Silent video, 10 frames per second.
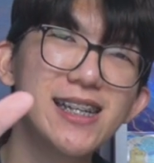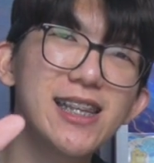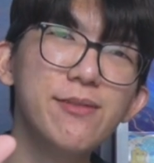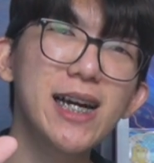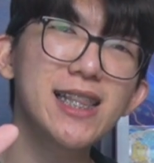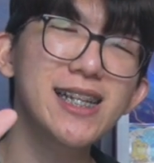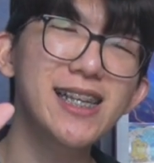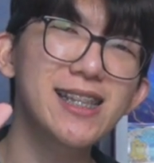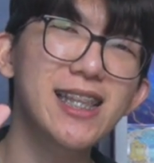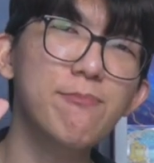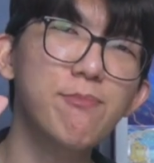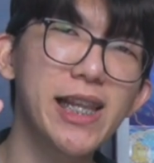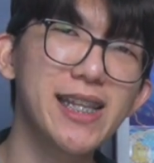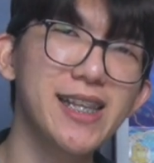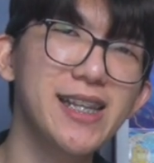di mana kita
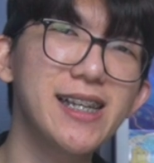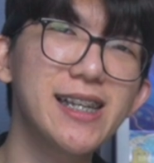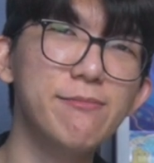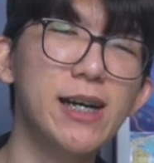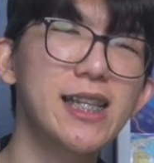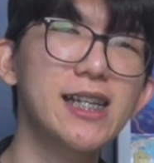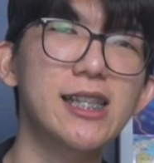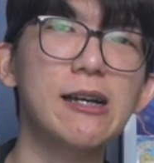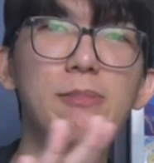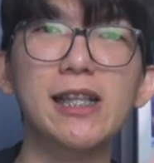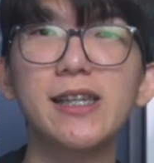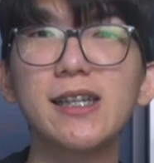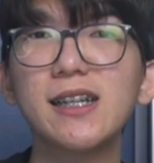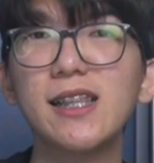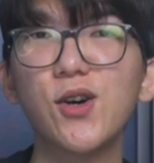planning gimana kita pergi
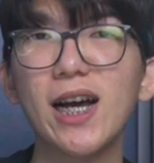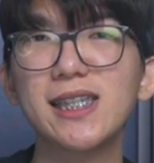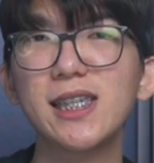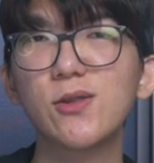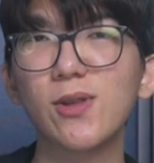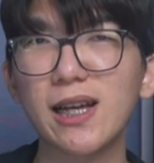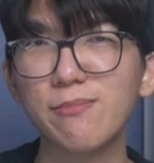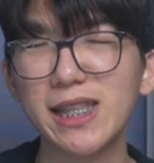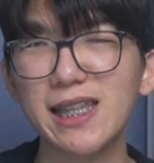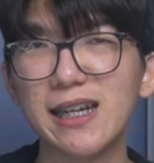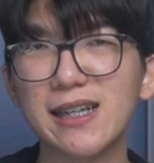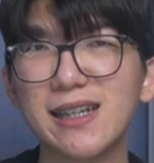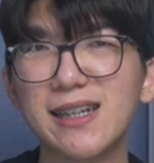ke lokasi turnamennya.